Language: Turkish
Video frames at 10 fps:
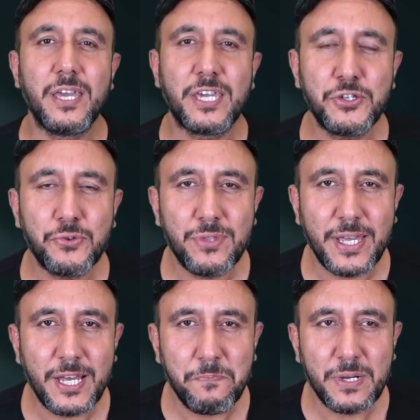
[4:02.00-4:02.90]
İkinci
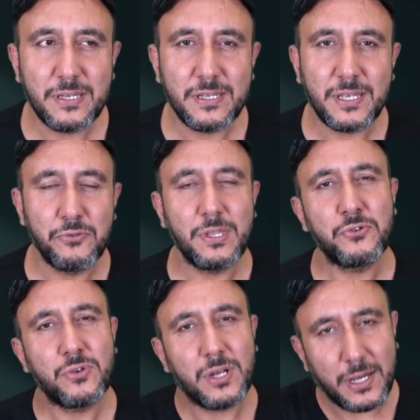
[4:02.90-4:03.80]
günde yapmadıysan
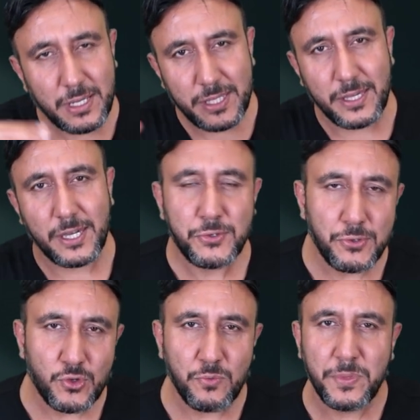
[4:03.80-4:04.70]
ondan sonra harekete
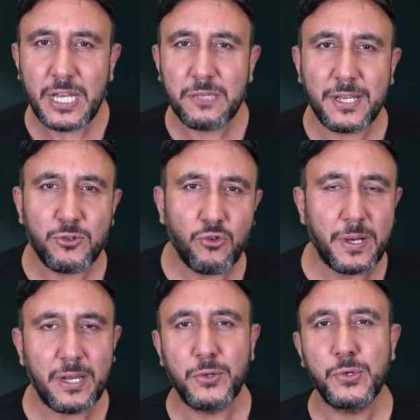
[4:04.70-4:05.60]
geçiyorsun. Biraz biraz
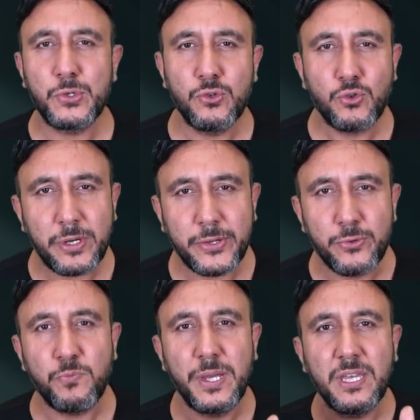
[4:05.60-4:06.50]
toparlıyorsun. Sonra
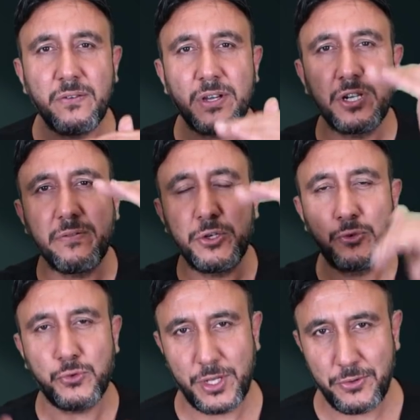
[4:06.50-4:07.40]
rütben yavaş
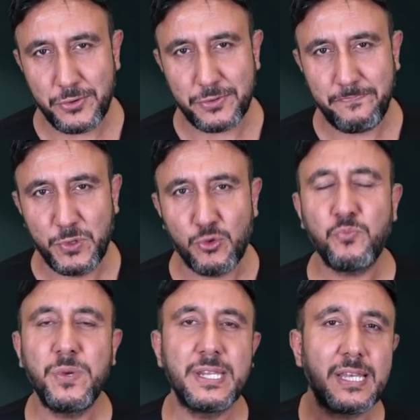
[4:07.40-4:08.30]
yavaş yükseliyor.
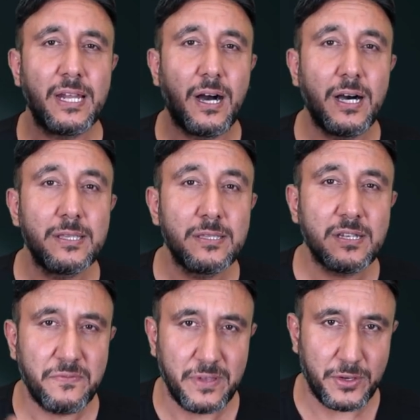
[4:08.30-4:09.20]
Rütbeni sana
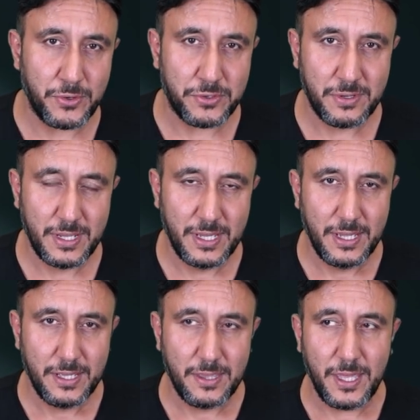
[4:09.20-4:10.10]
anlık veriyor.
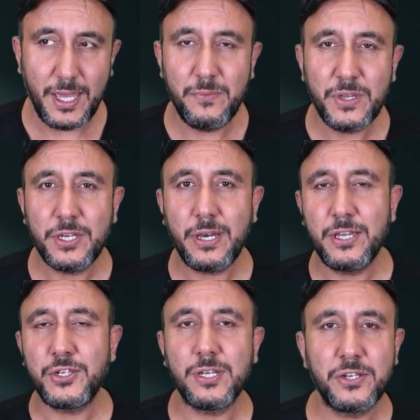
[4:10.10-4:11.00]
Diyelim 2
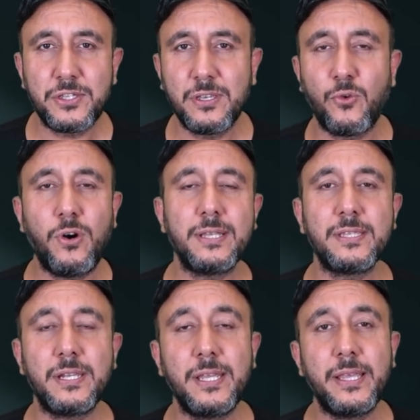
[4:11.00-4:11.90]
ay çalıştın o
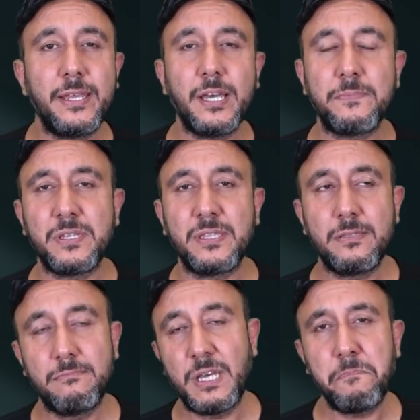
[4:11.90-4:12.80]
anda neleri
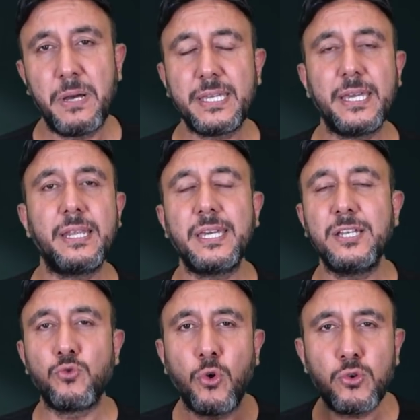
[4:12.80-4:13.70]
yaptın? Yapman
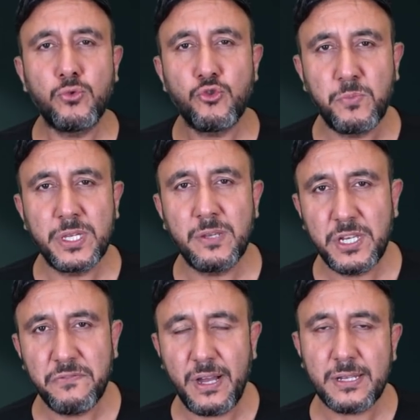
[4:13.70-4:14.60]
gereken 400 birim
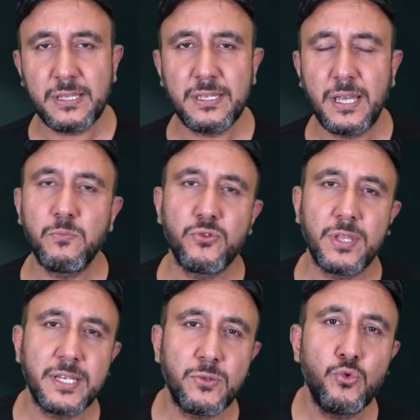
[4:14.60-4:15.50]
iş varsa sen
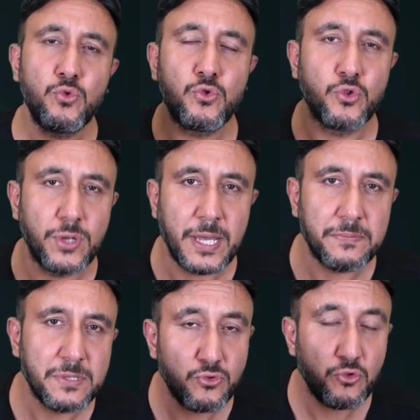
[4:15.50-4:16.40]
bunlardan 300'ünü
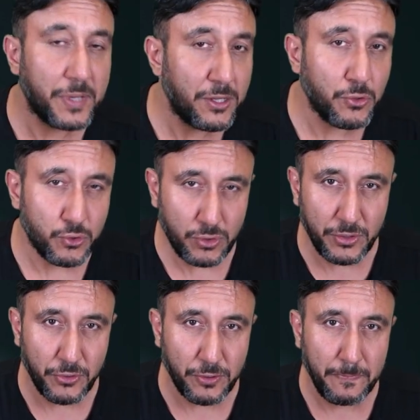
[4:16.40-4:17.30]
yaptın rütbeni
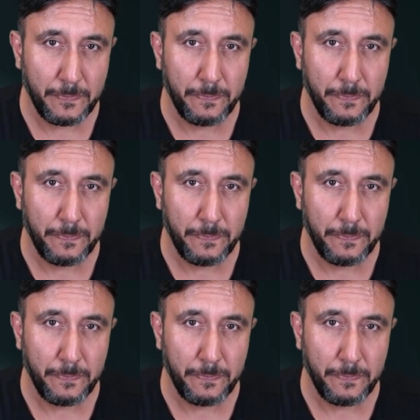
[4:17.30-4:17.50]
gösteriyor.